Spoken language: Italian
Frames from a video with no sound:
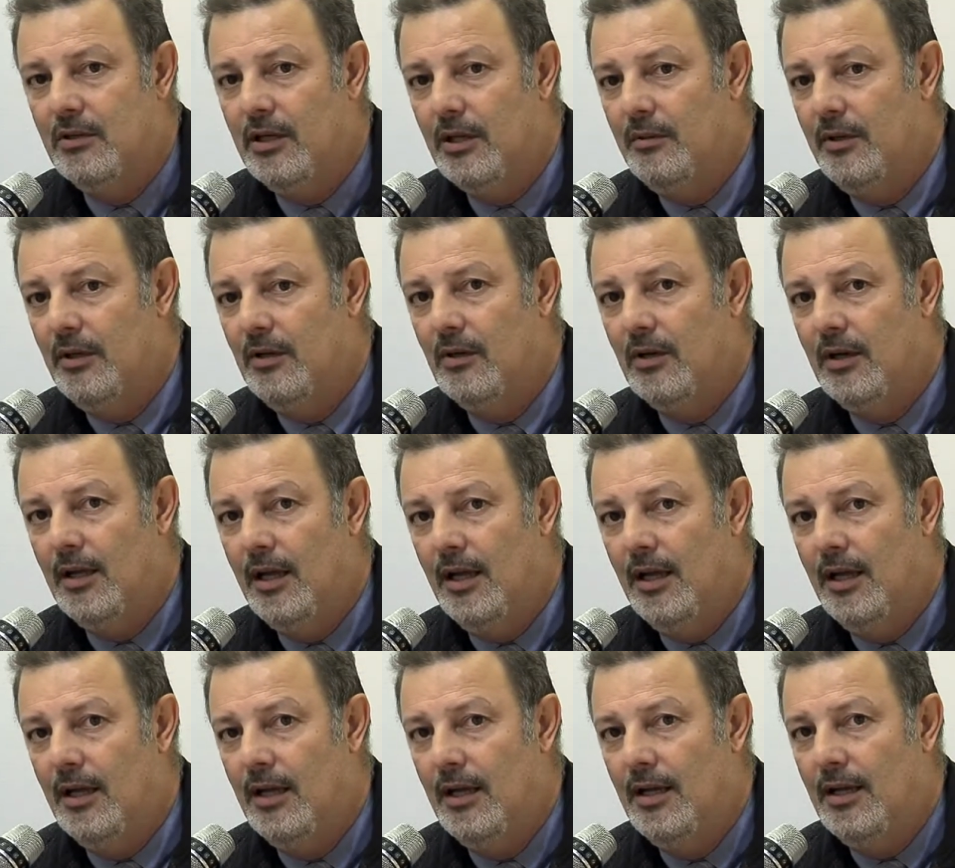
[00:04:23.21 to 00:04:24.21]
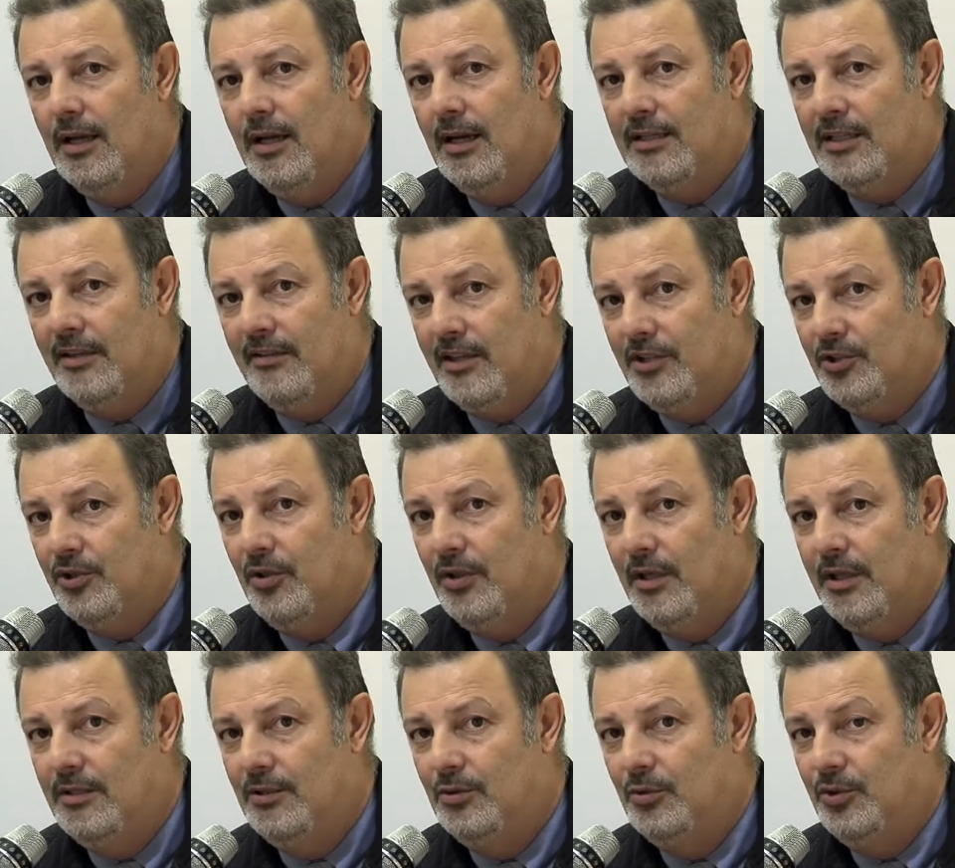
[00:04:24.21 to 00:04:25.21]
è quello che attraverso
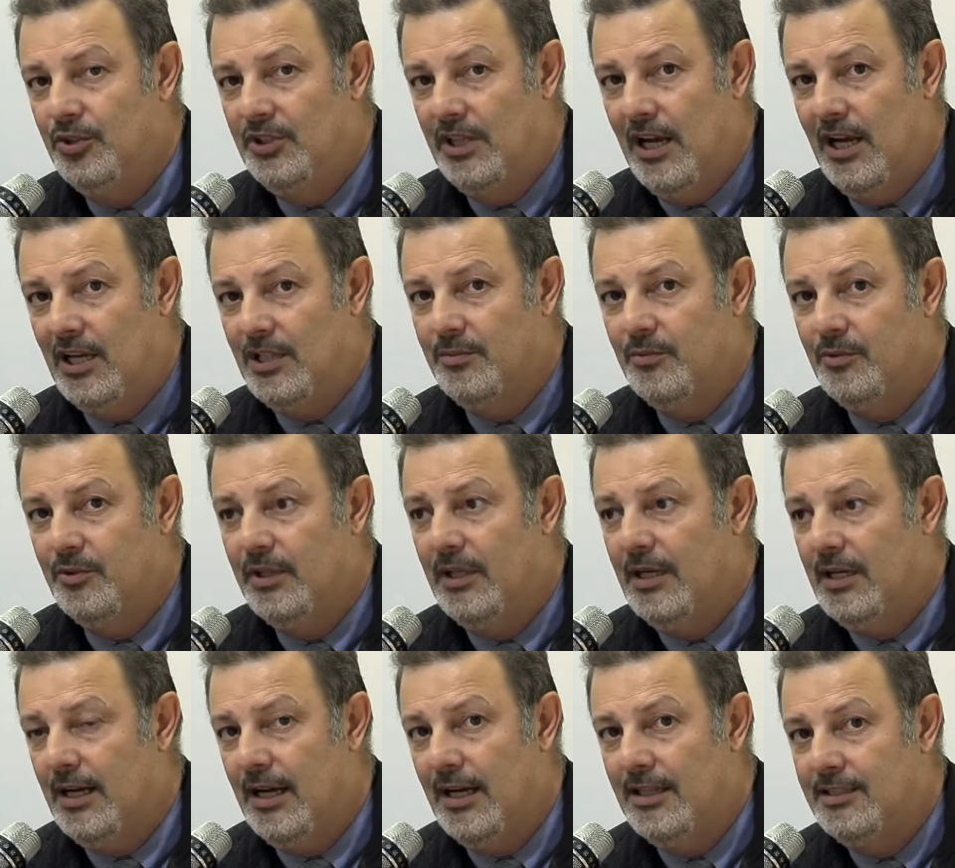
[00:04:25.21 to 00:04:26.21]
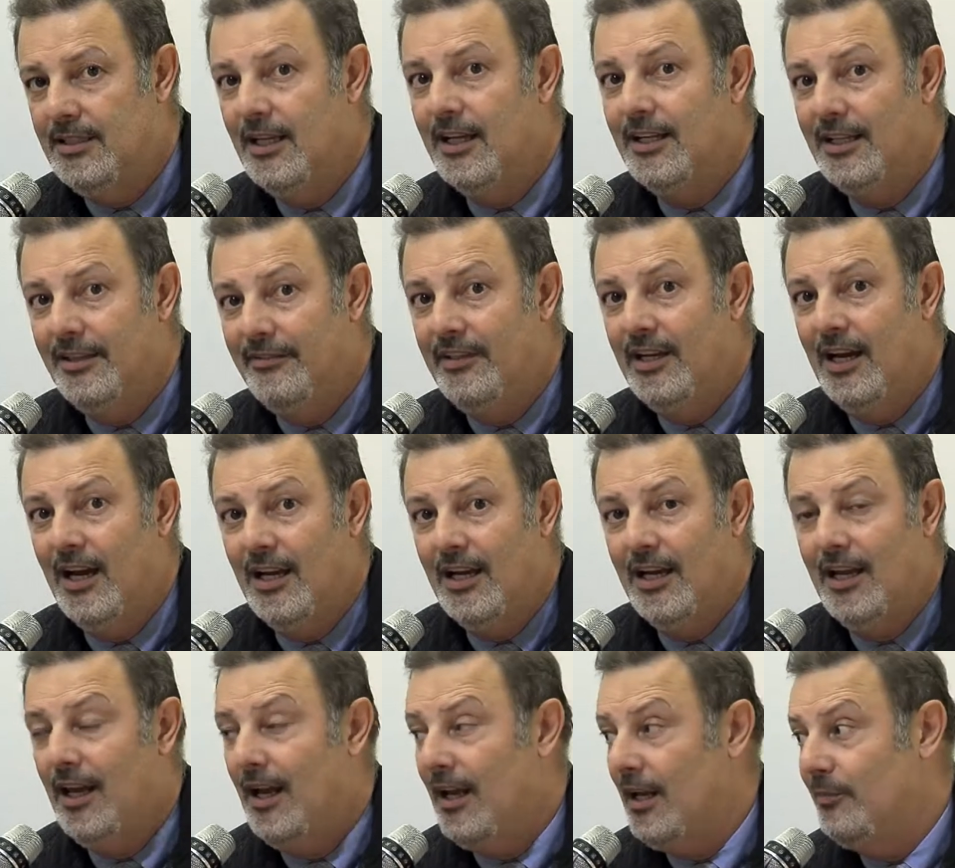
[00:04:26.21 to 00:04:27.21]
l'entusiasmo dei ragazzi arrivi
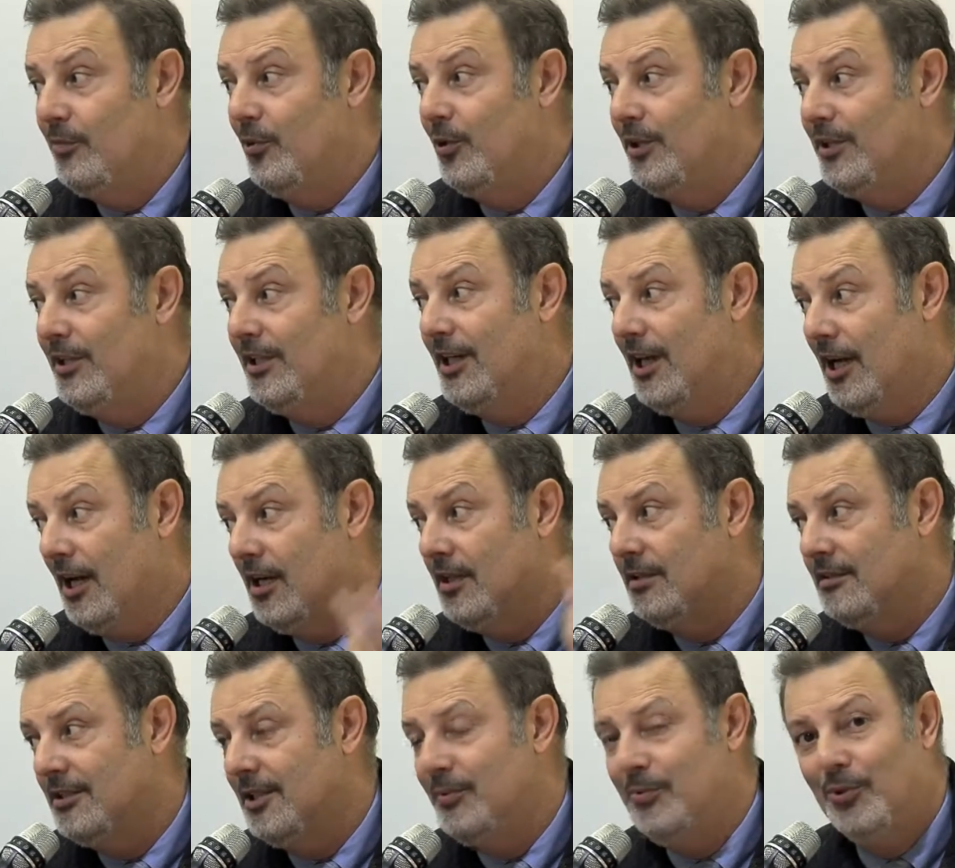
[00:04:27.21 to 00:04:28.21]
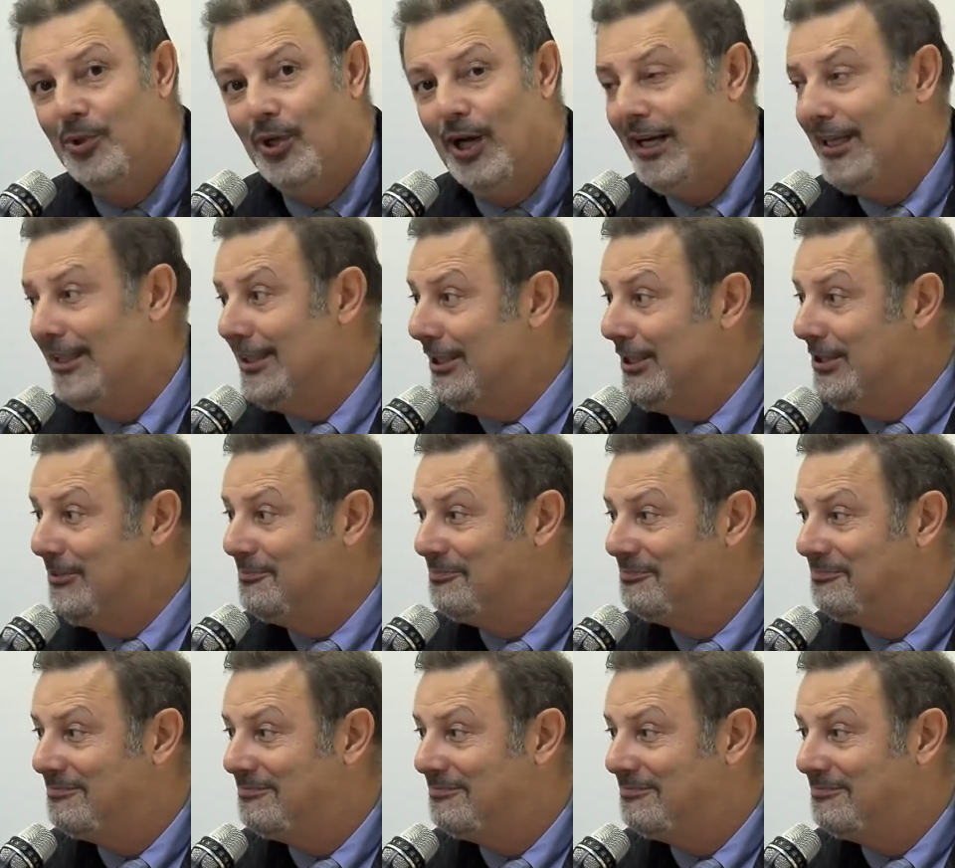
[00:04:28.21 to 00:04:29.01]
anche alla politica dei più grandi.